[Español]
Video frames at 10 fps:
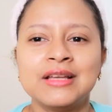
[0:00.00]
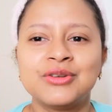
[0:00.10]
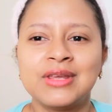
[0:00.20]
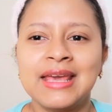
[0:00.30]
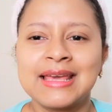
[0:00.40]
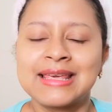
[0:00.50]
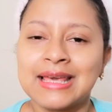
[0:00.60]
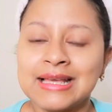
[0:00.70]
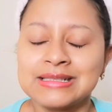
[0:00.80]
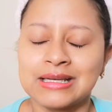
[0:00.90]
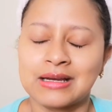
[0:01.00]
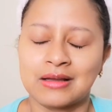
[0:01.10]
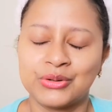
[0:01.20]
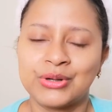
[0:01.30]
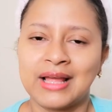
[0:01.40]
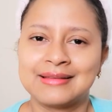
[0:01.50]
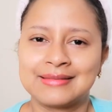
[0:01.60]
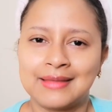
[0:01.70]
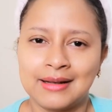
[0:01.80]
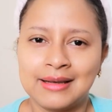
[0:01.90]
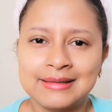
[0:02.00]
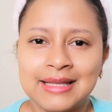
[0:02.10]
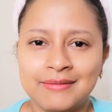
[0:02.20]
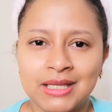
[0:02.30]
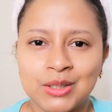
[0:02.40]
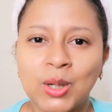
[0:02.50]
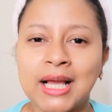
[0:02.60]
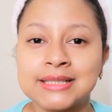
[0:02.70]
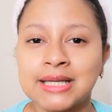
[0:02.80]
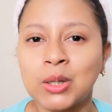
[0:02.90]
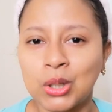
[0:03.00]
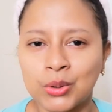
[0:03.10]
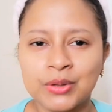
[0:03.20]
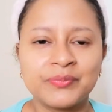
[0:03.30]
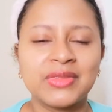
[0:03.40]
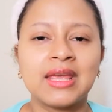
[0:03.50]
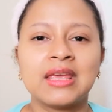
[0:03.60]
Y yo dije, qué secador tan divino ese color.